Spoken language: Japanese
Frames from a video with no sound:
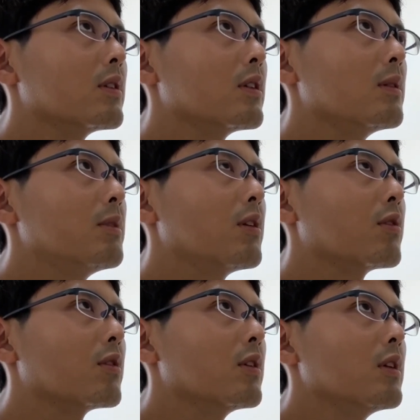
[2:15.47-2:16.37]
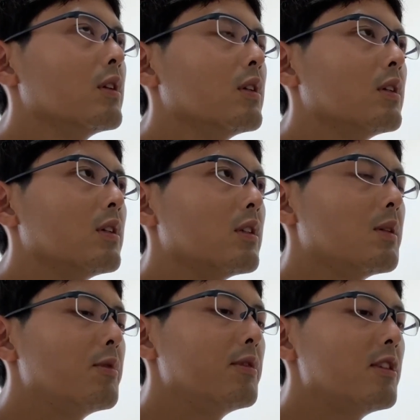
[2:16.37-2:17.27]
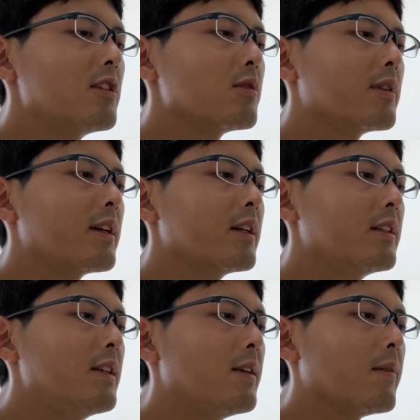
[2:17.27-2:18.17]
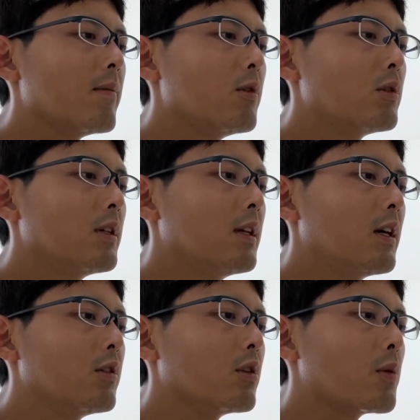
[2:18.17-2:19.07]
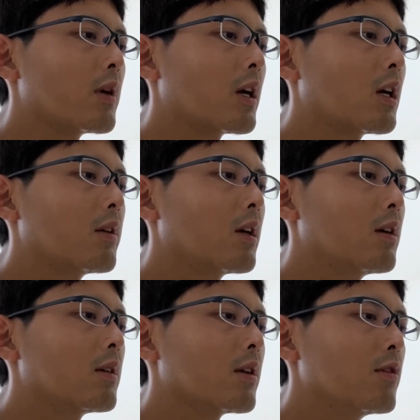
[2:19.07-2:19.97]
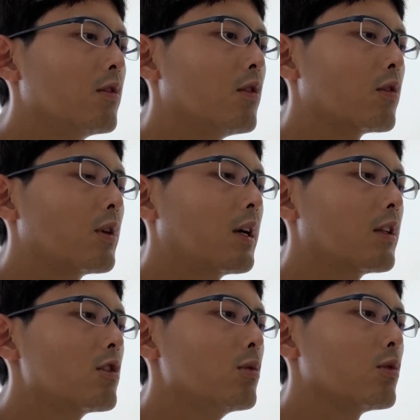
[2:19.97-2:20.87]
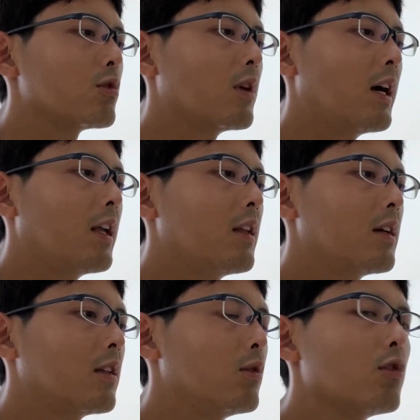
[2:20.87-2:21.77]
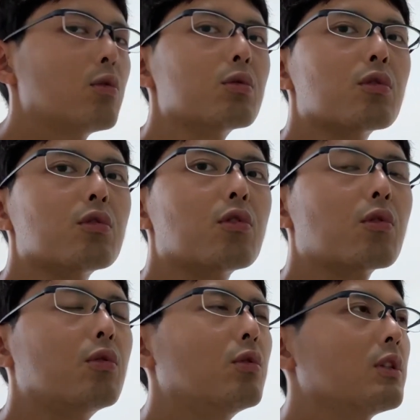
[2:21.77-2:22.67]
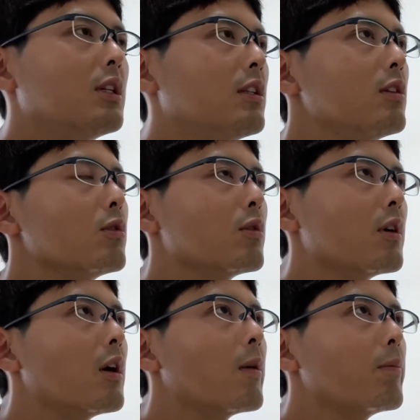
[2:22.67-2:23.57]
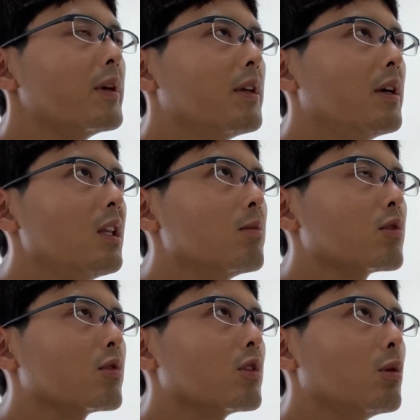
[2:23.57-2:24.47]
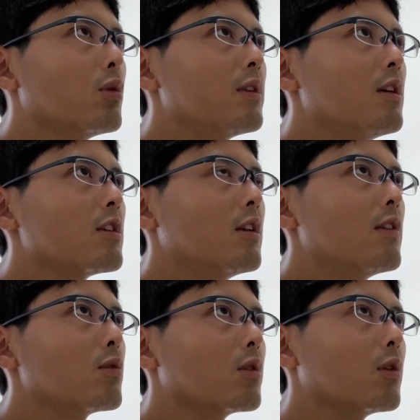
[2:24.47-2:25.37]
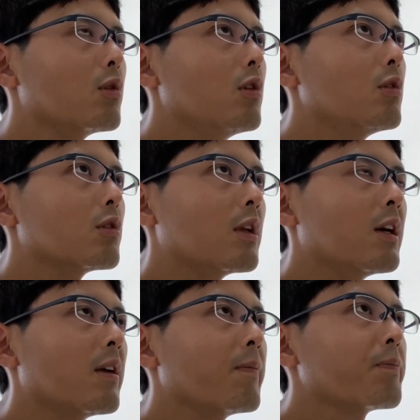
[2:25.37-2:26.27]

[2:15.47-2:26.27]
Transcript: やっぱりその自分自身の中に病気があるのにかかわらずその話をする相手方に想像するその動きっていうのが、まあ、いかにもその陽性者リストに載るような、